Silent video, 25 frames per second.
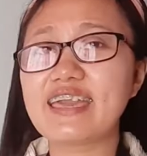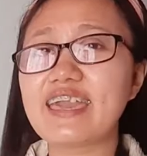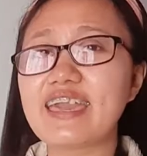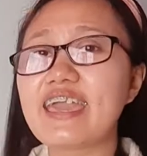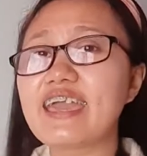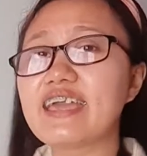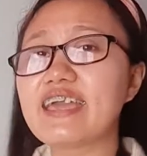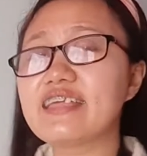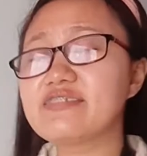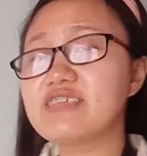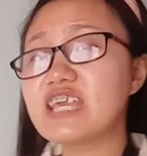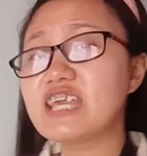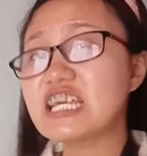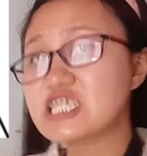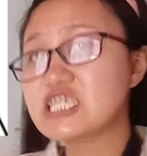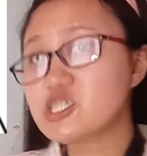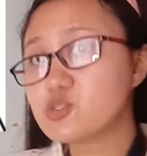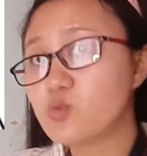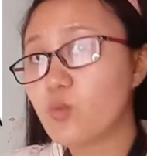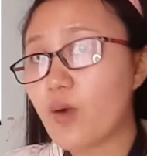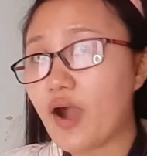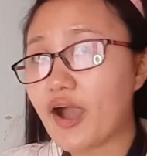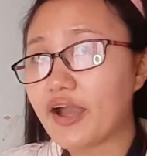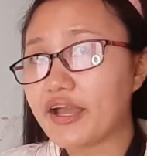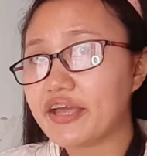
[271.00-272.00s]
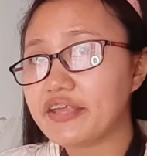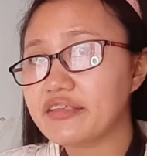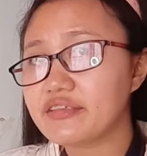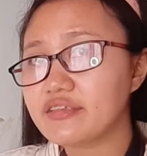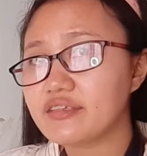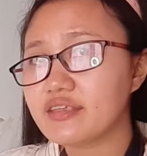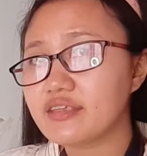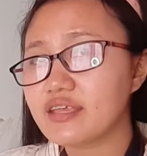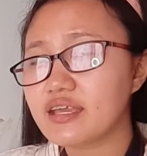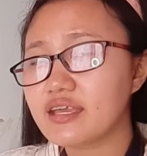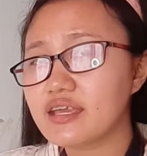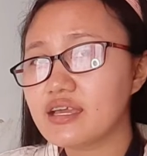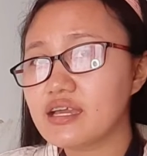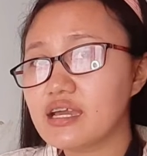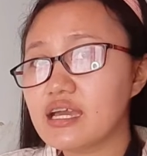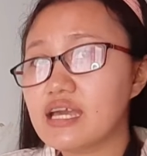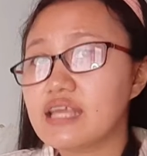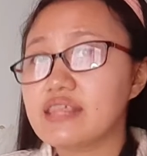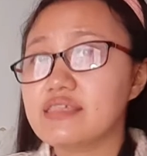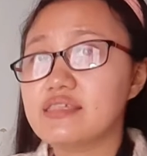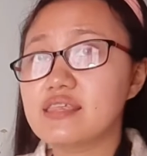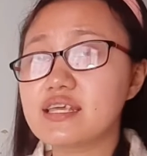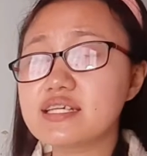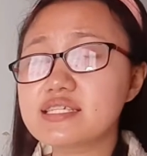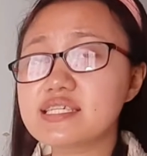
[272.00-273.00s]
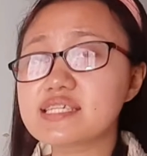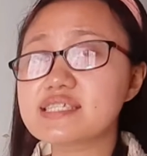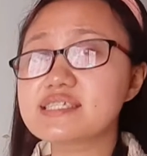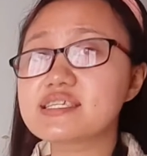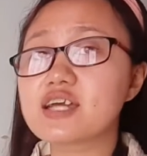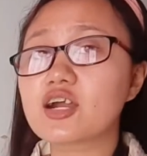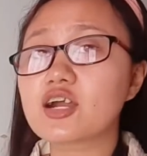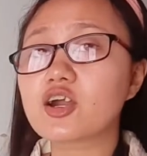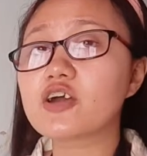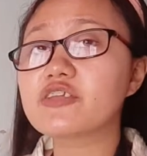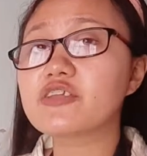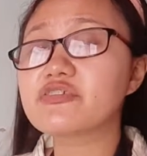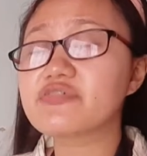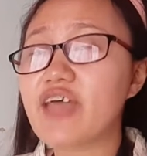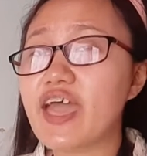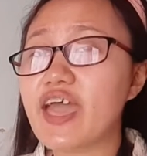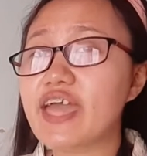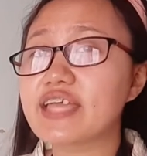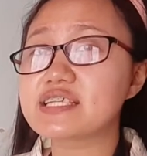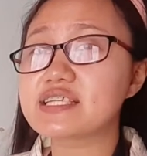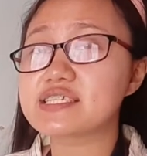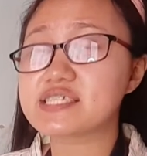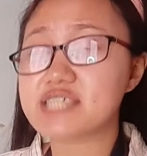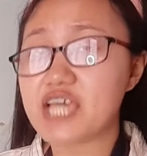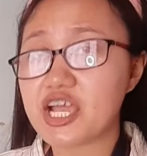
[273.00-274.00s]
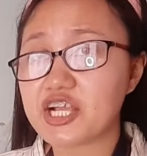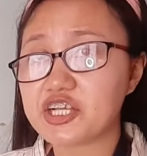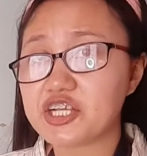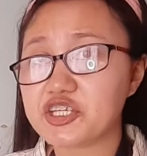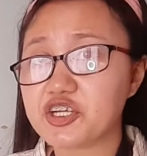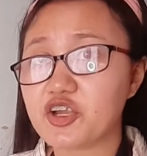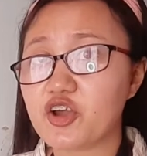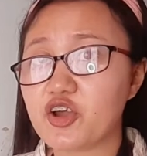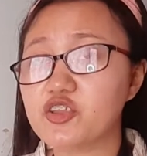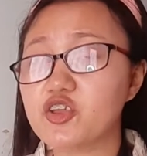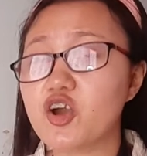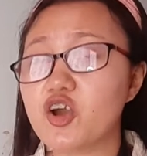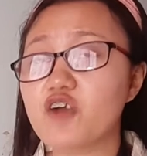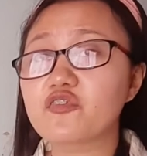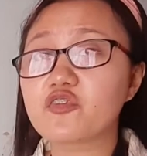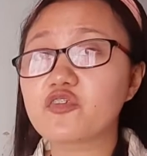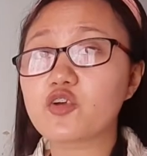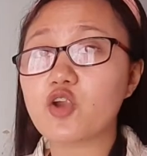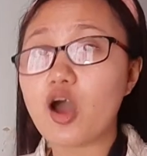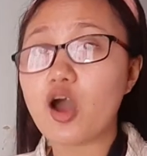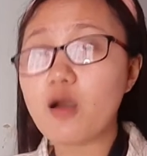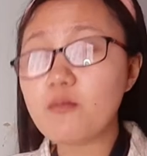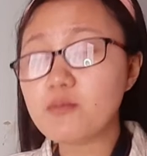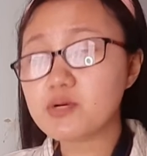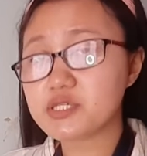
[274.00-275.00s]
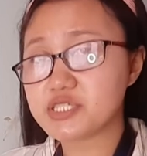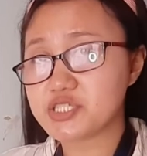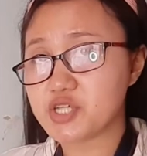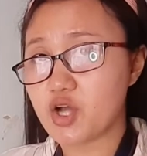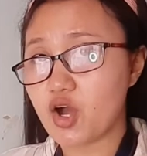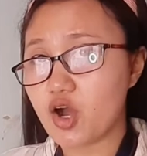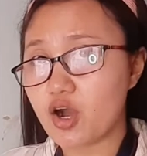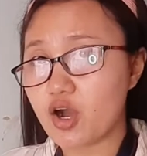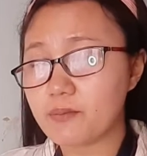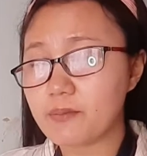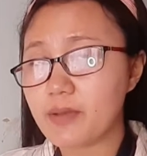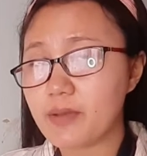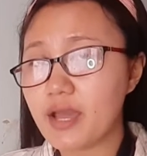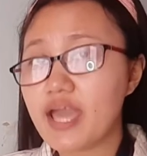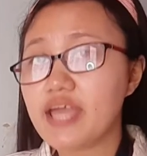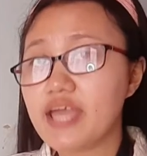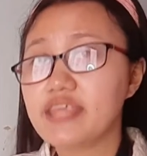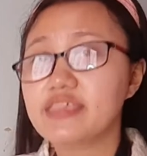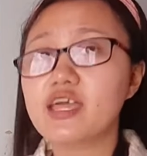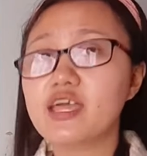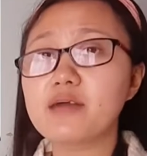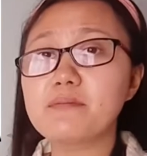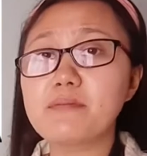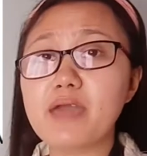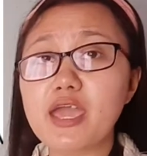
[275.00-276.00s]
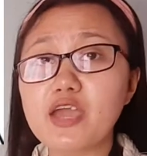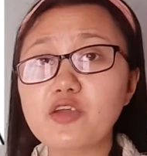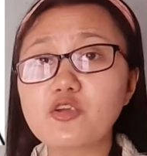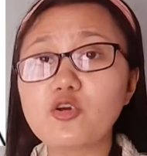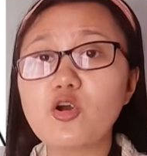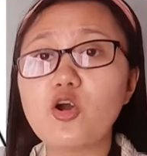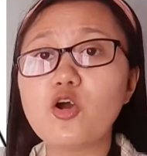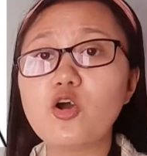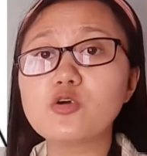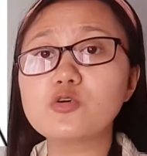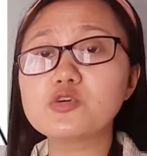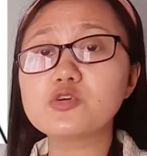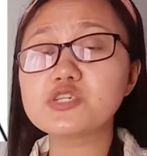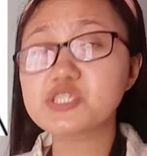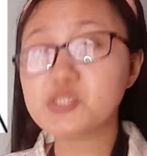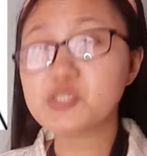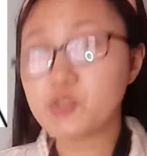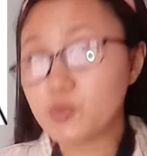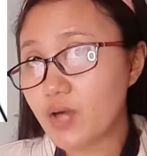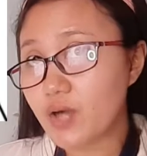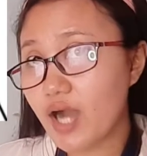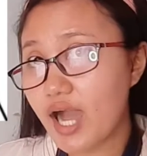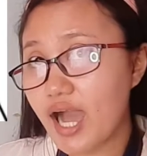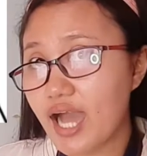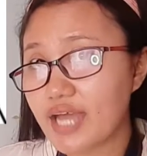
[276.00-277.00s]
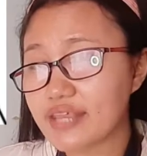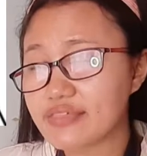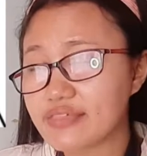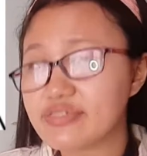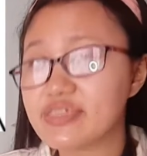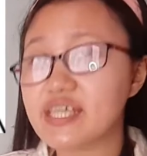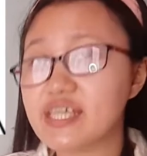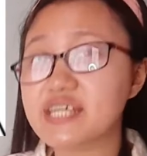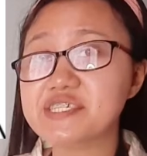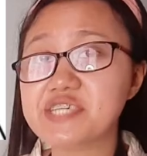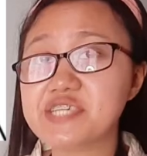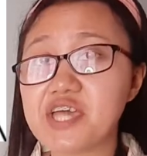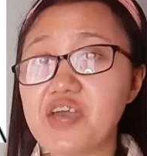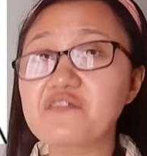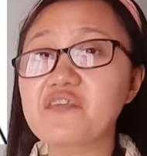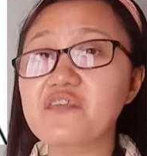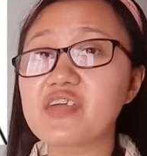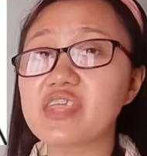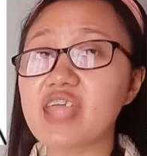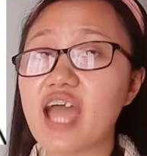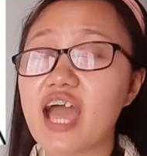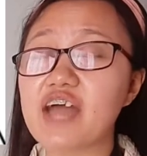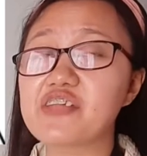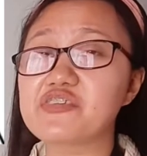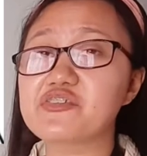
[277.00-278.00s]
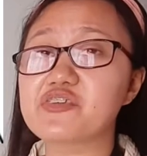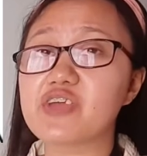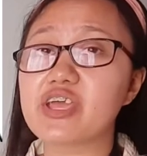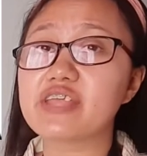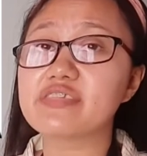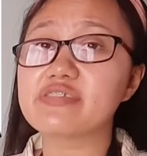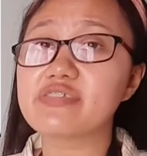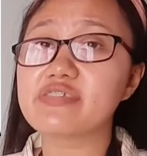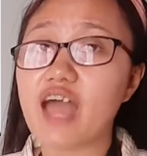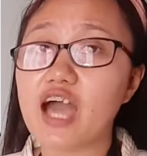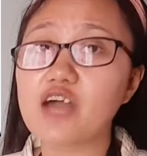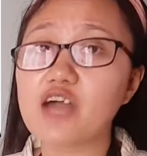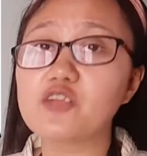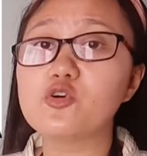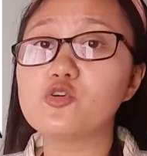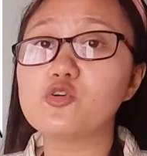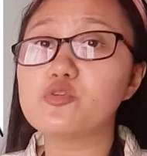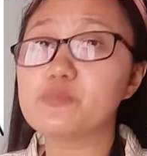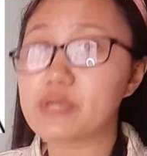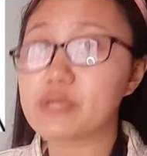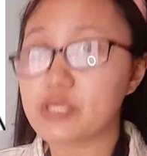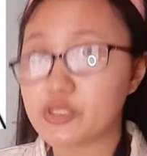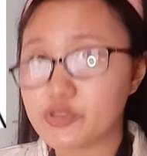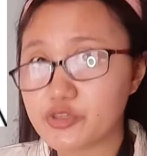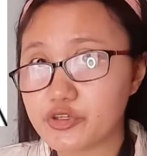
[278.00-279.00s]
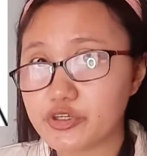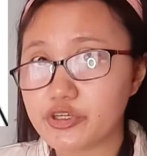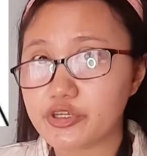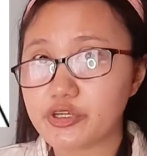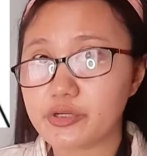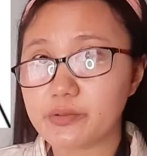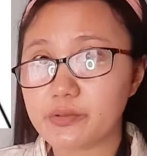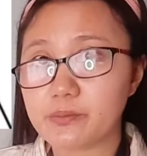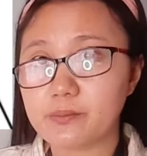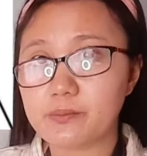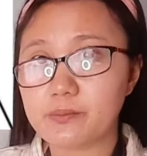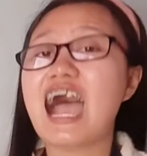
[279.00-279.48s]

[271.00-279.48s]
And this one, this is the condensed section of chromosome na merong sukat na 700 nanometer.